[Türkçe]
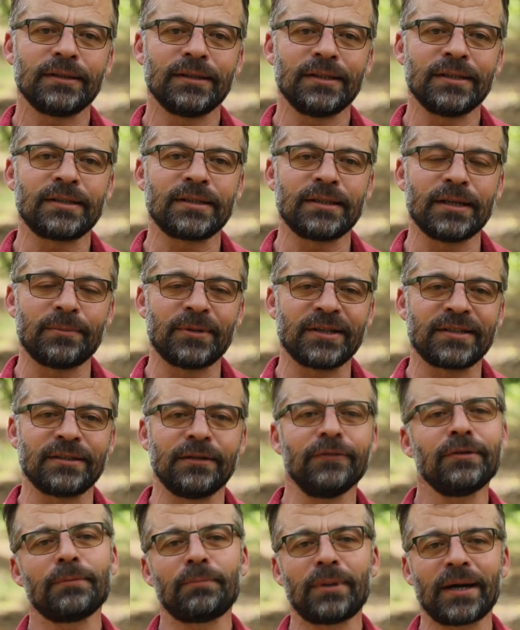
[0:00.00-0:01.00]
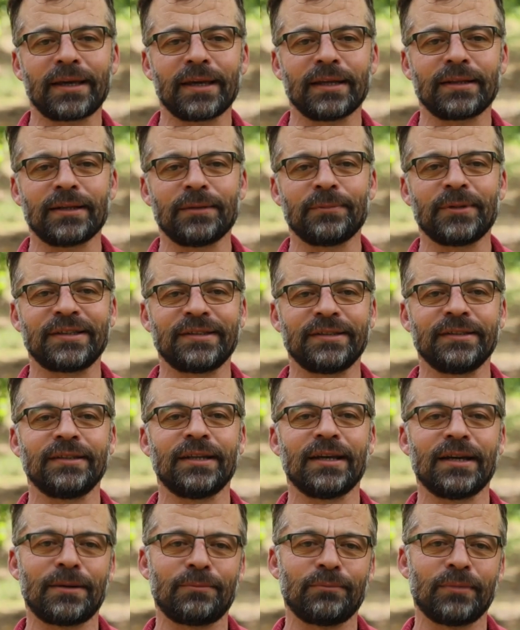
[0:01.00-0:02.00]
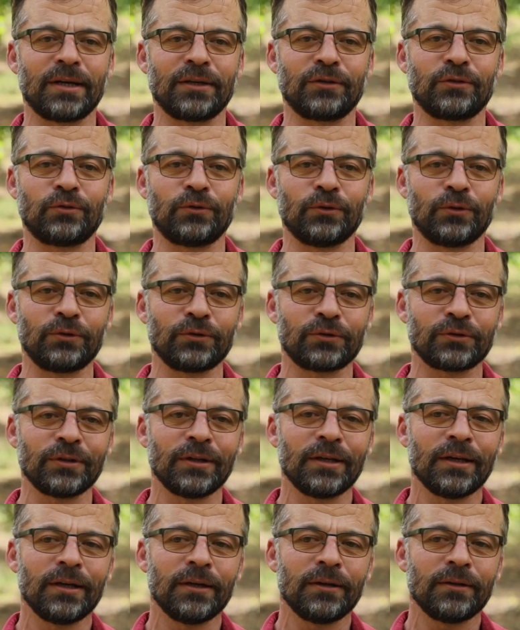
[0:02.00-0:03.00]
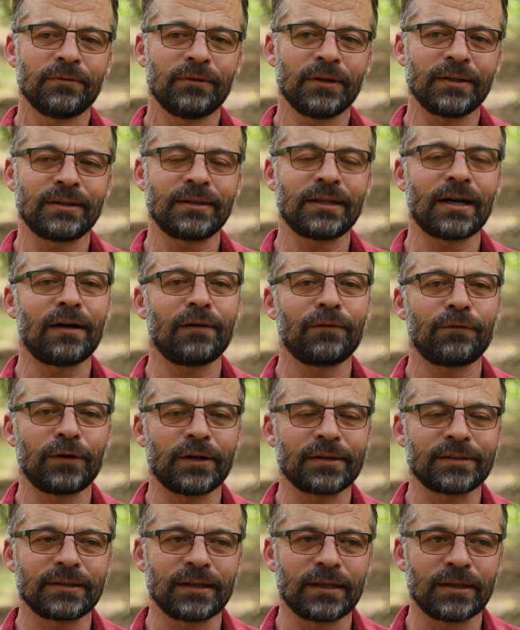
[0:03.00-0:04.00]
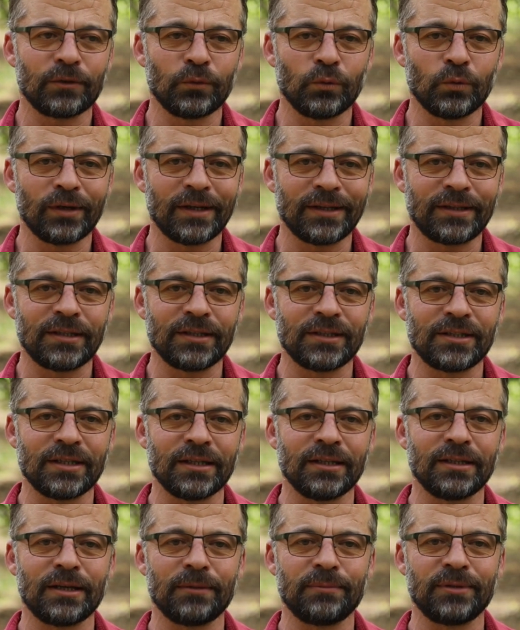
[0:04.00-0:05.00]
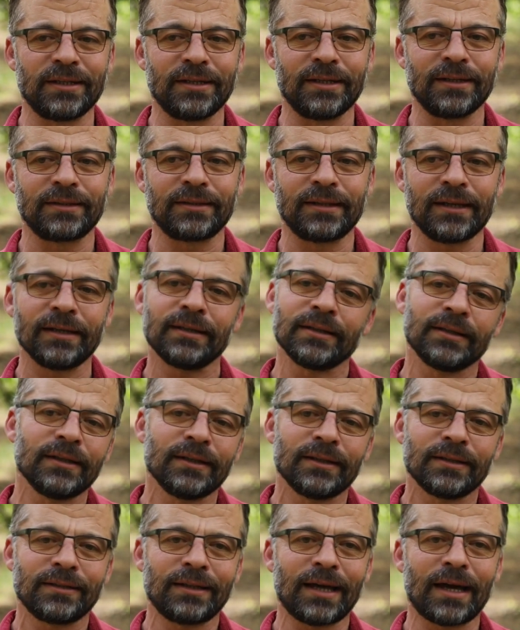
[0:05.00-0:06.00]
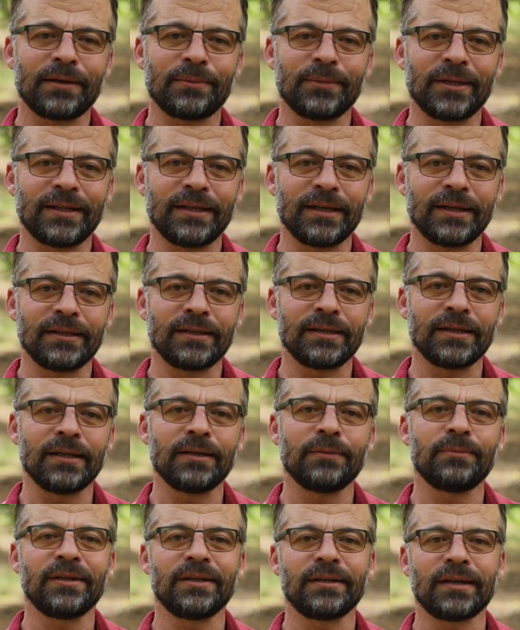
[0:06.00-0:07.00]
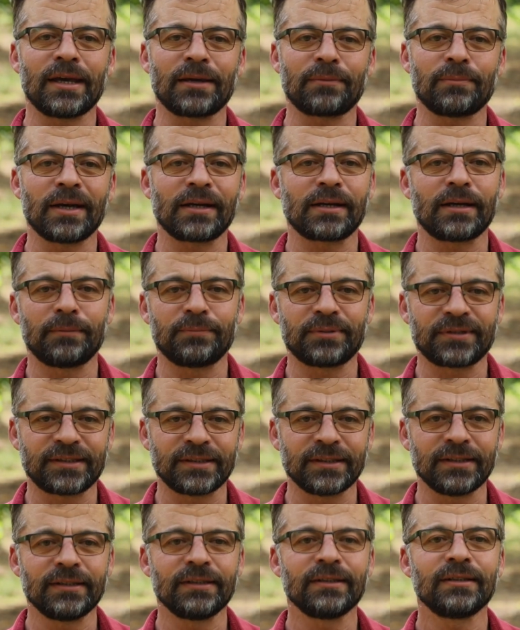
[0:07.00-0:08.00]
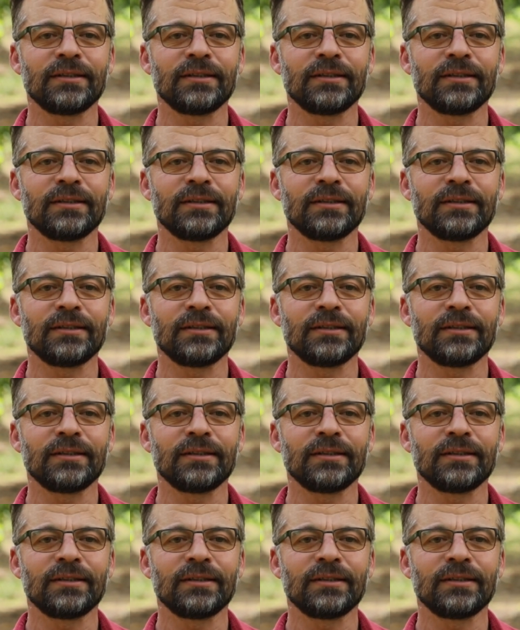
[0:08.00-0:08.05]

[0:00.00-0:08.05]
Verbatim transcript: işlemesini ve paketlemesini de yapmak istiyoruz. Ve daha fazla üretici ile birlikte Terme'de yeni bir ekmek kapısı